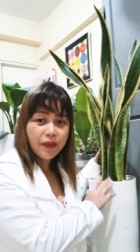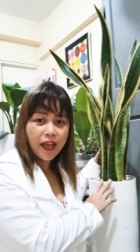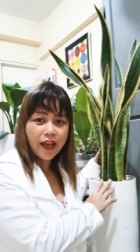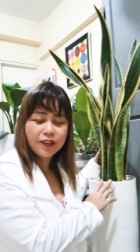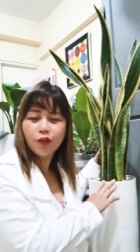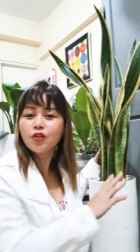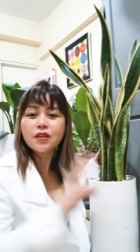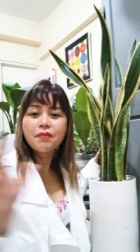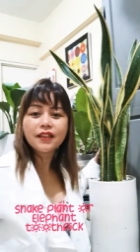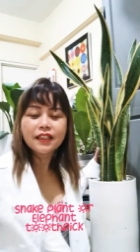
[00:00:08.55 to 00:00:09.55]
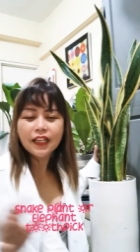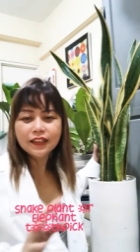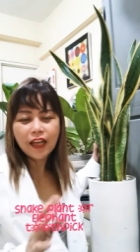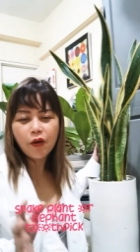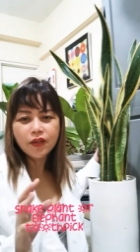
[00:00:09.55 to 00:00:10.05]
plant o yung iba
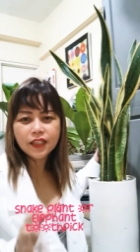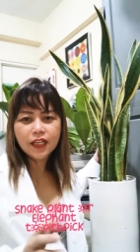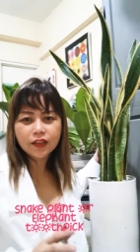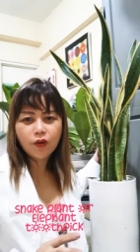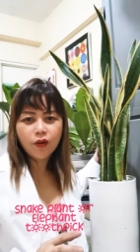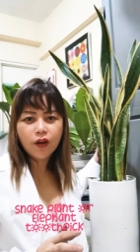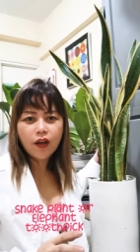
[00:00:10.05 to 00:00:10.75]
tinatawag nila tong